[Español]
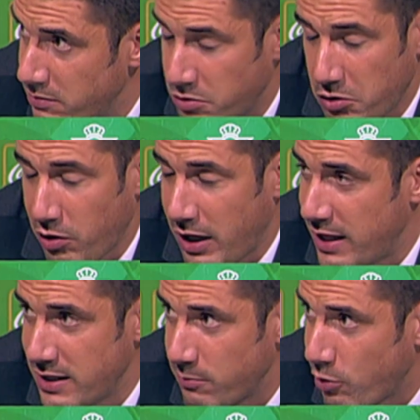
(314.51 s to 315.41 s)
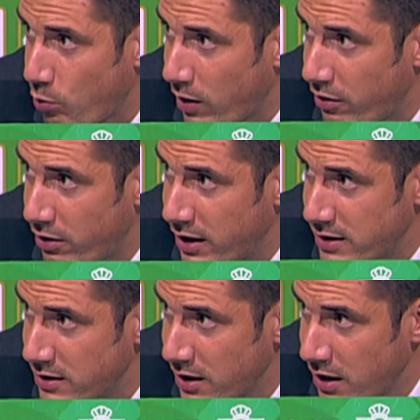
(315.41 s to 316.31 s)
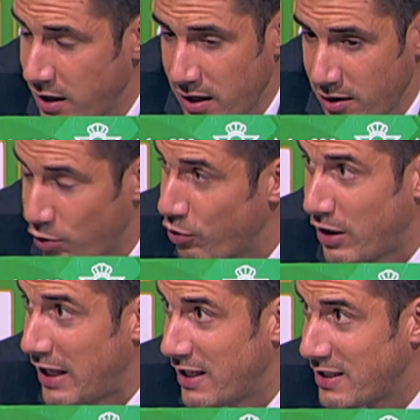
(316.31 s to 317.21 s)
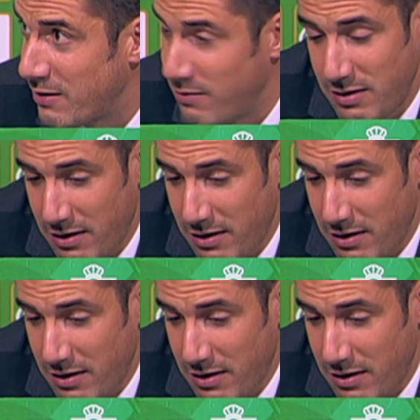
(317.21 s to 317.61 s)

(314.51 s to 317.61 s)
Son dos grandísimos jugadores es grandísimo.